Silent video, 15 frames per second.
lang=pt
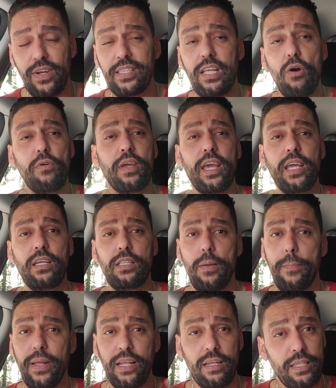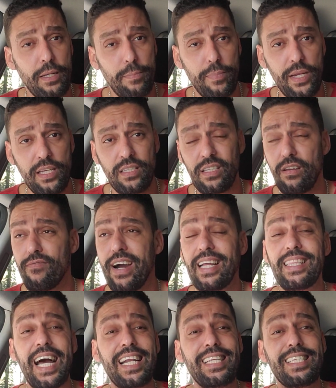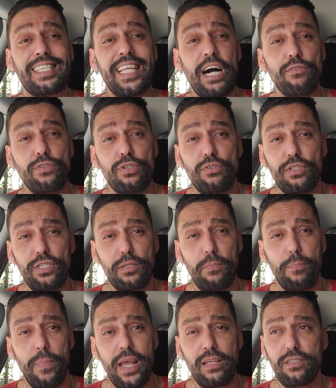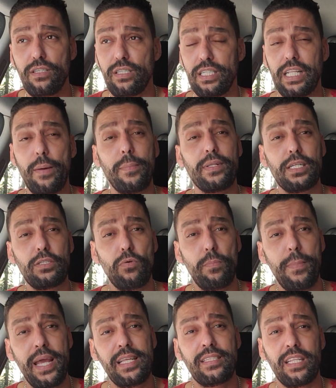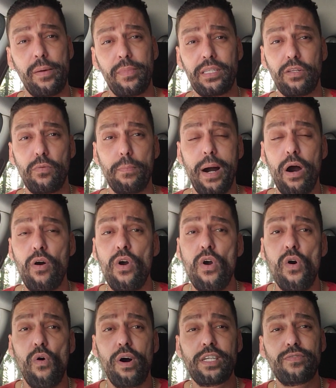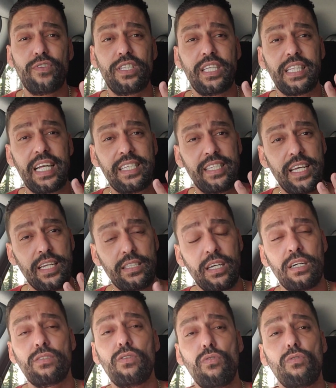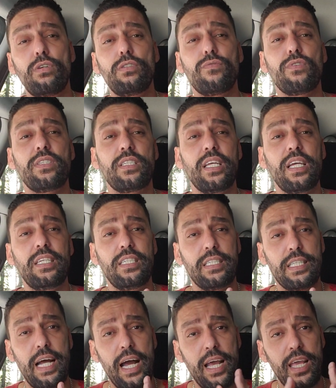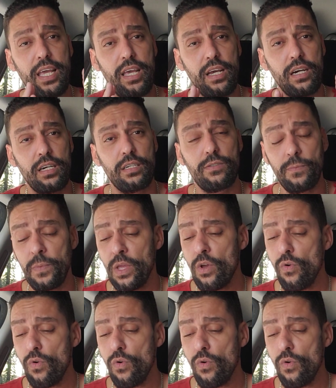Vai ter alguém, dependendo da empresa, que vai analisar o seu desempenho, se você está mandando bem, se está mandando mal, onde você está acertando, onde você está errando.